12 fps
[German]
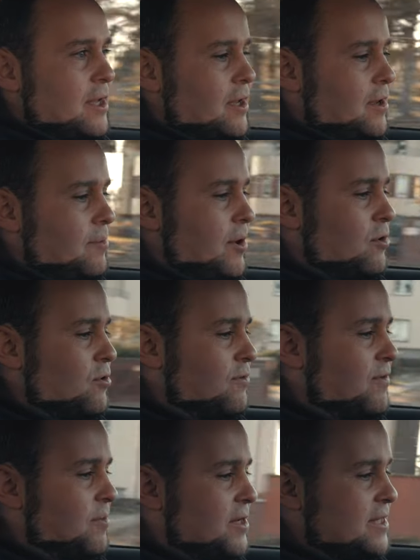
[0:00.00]
Äh, mal
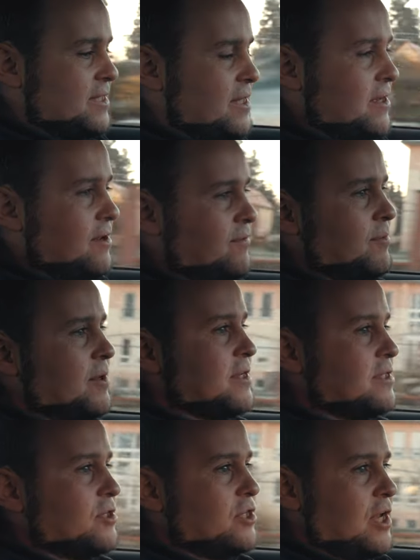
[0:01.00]
gucken, wie man das, äh, wie man
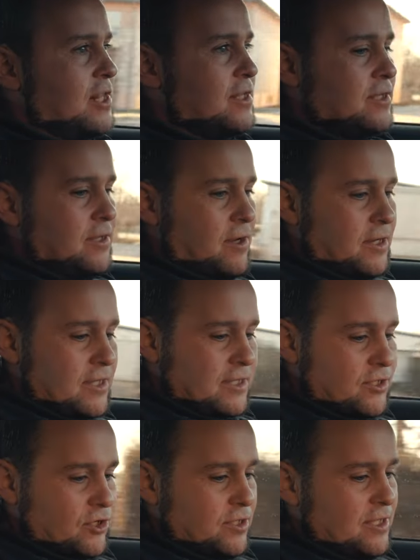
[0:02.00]
das gestaltet. Ja, das ja.
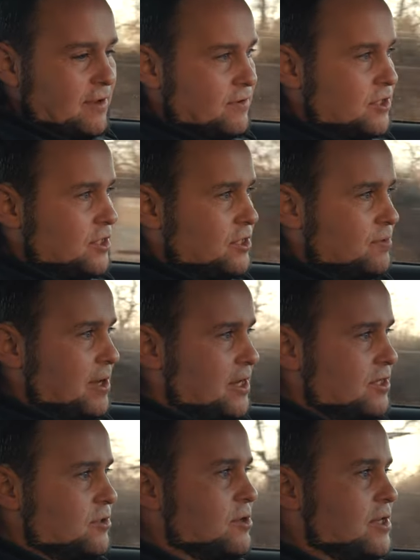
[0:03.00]
ist schon sehr wichtig, weil
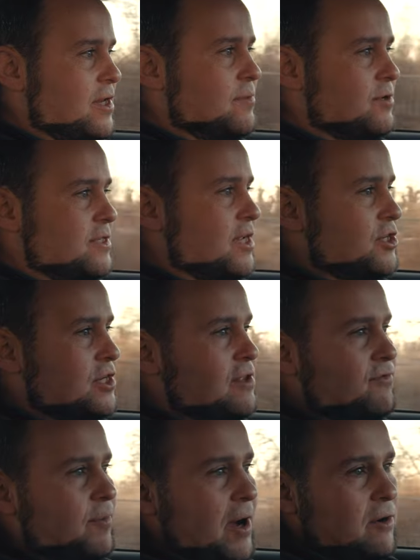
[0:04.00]
das Öl dann immer sehr
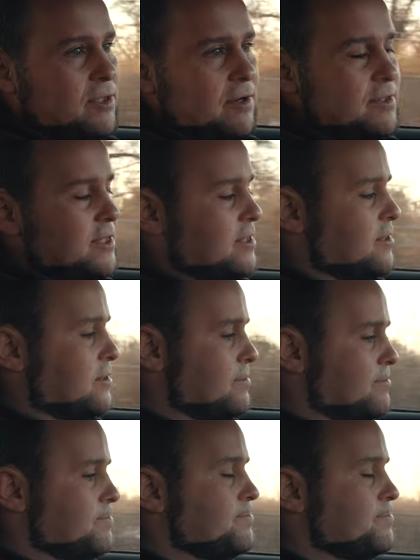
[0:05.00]
schnell verbraucht aussieht. Ja.